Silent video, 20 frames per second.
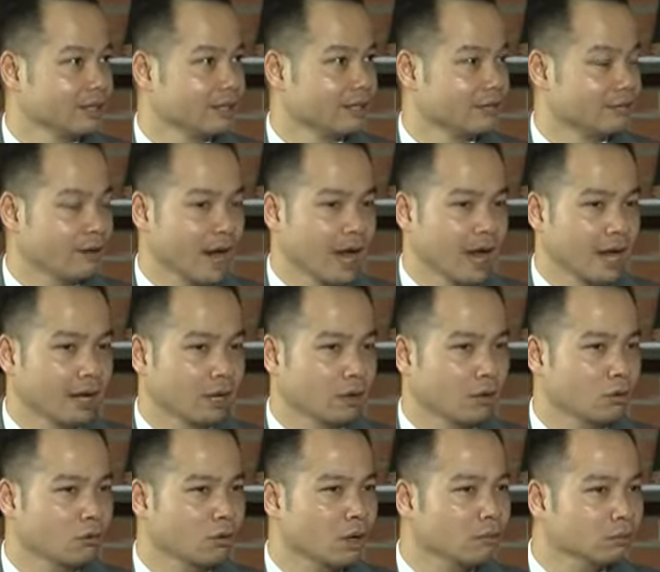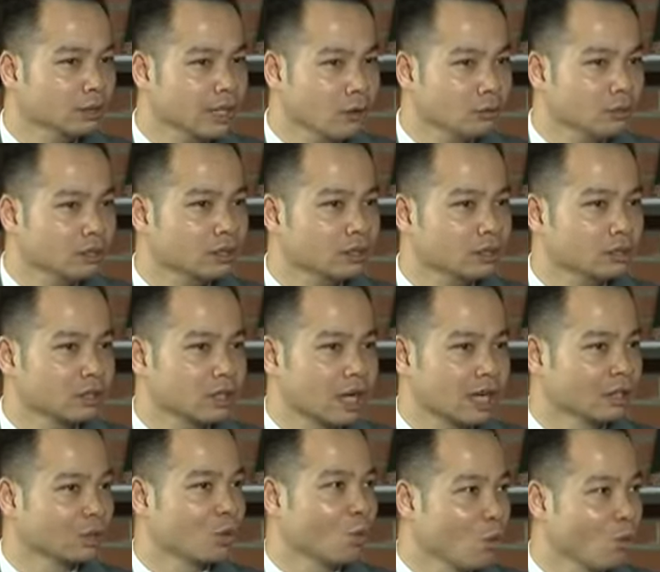và cũng không thiếu sự
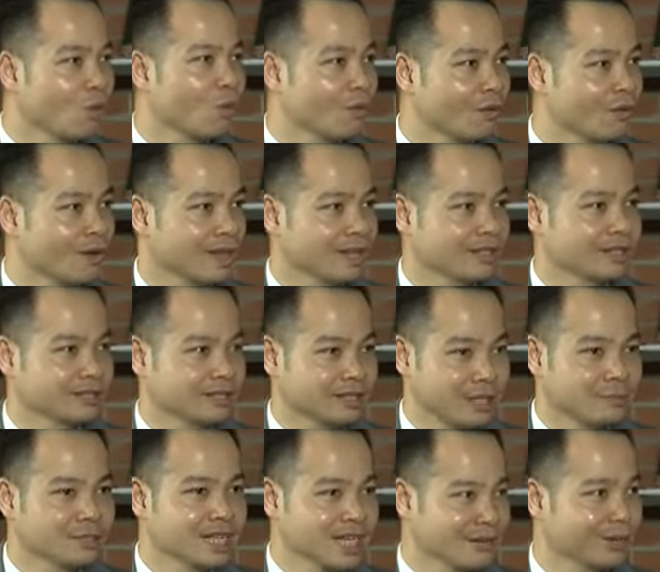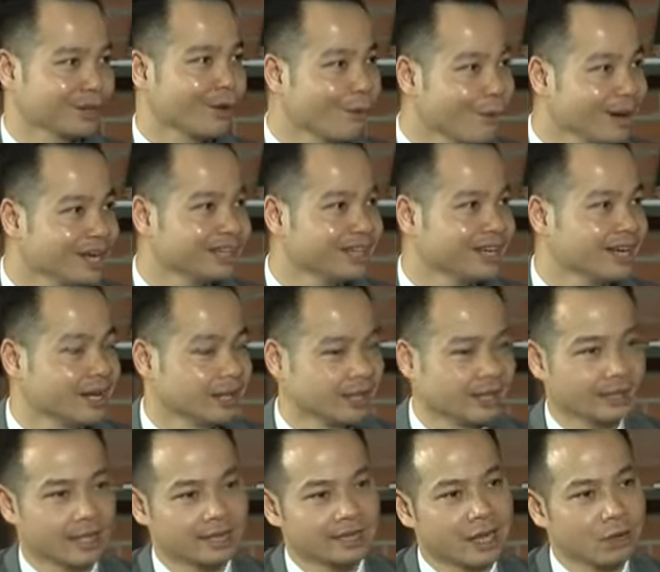cần cù và chăm chỉ và thông minh,
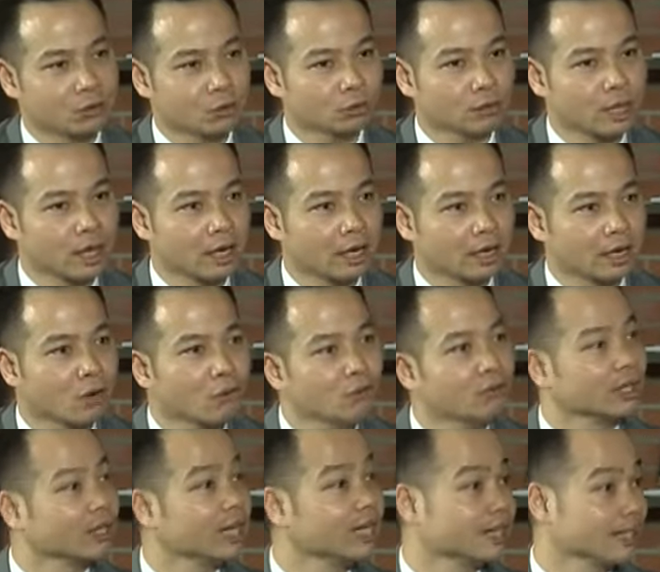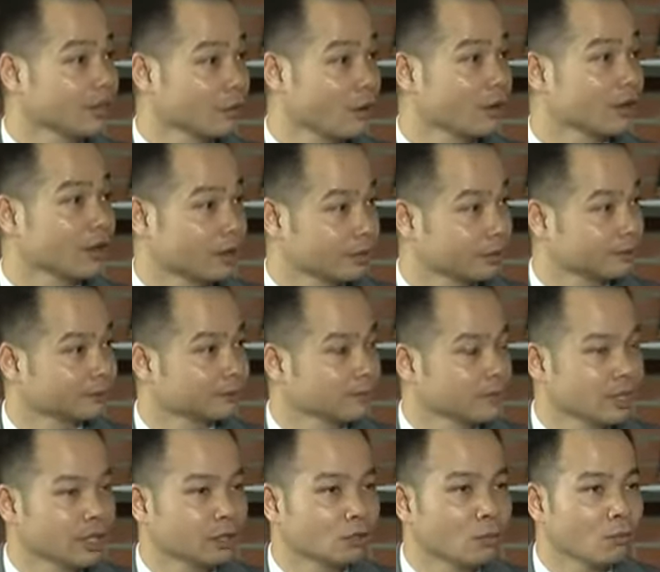thì tại sao chúng ta lại không vượt lên được điều đó được.
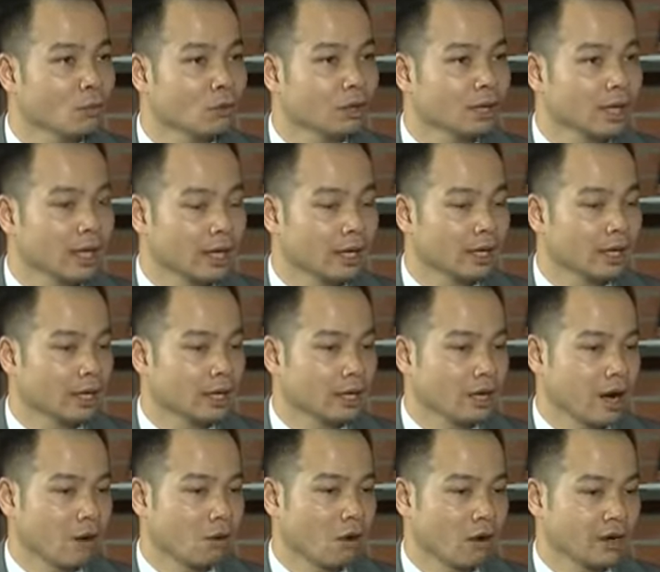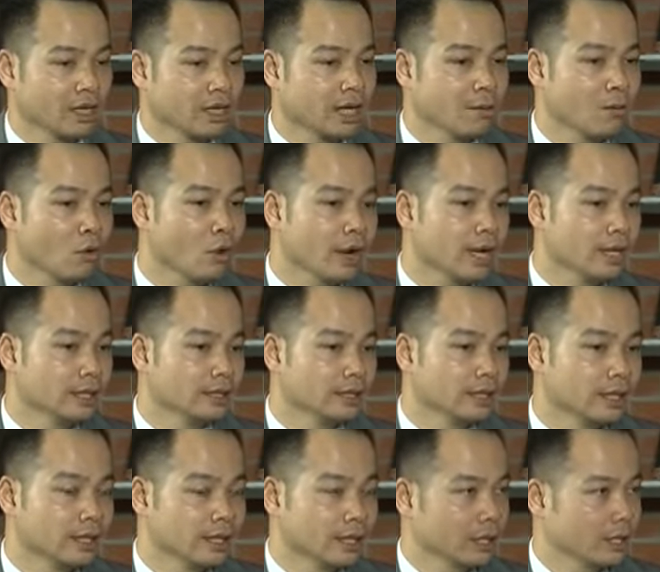Thế tôi muốn là học hỏi những cái mô hình
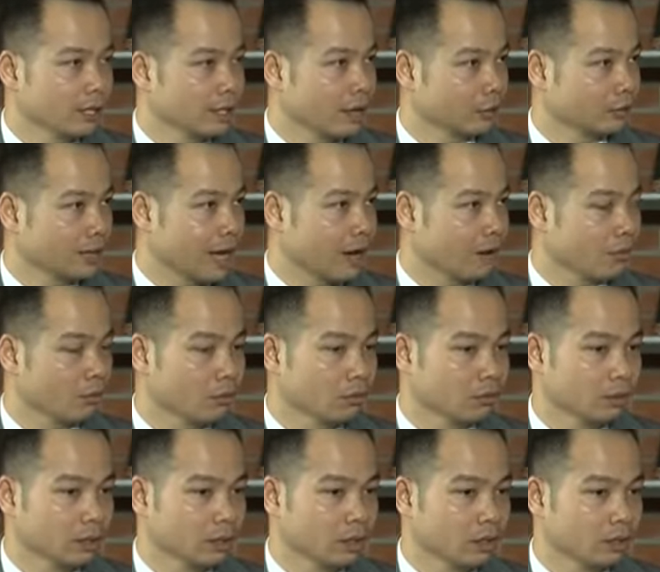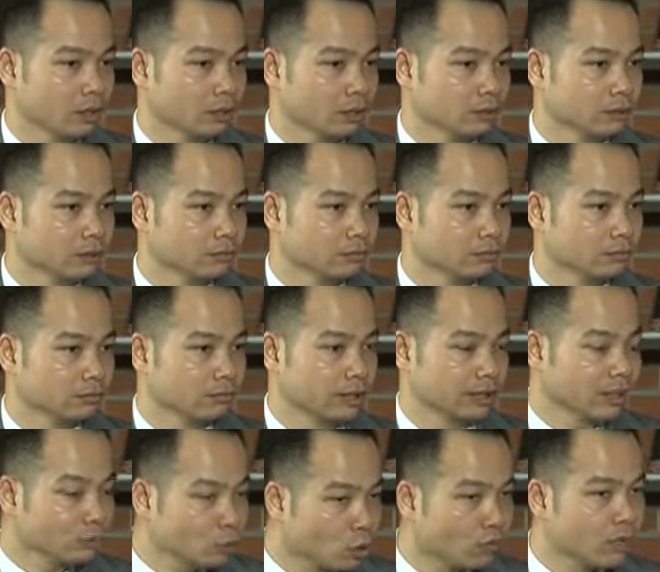đào tạo và
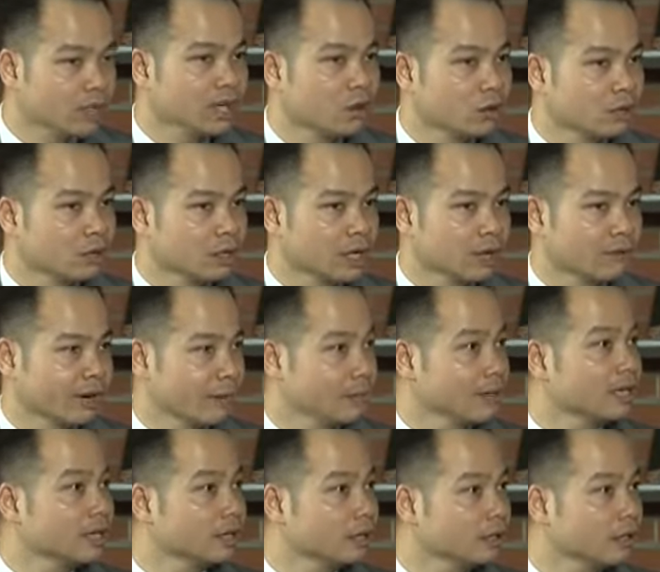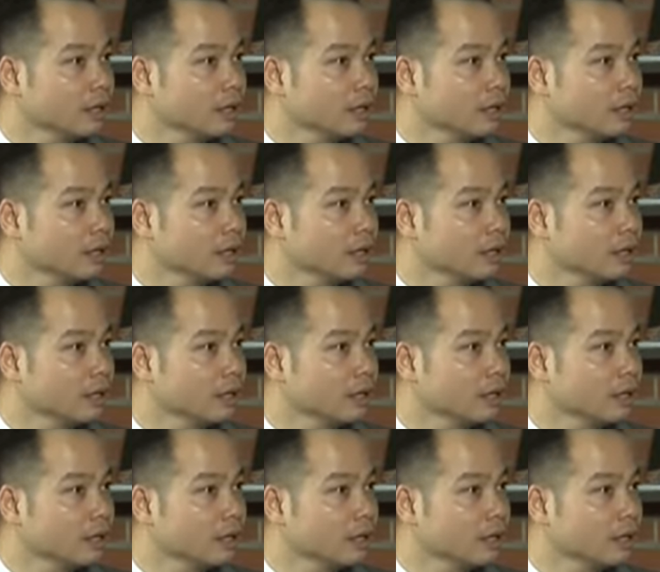tiếp xúc với những con người văn minh hơn